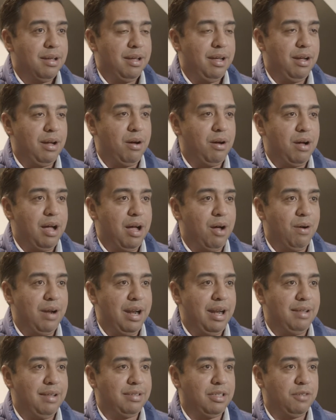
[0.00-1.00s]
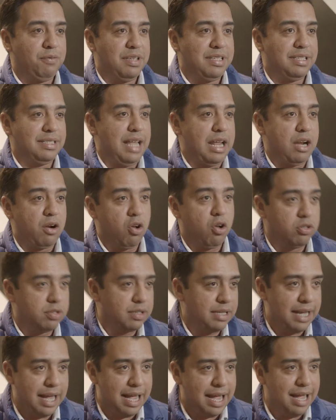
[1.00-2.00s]
ahora en estas fechas la
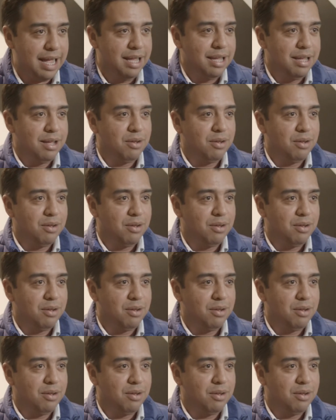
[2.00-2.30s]
rosca.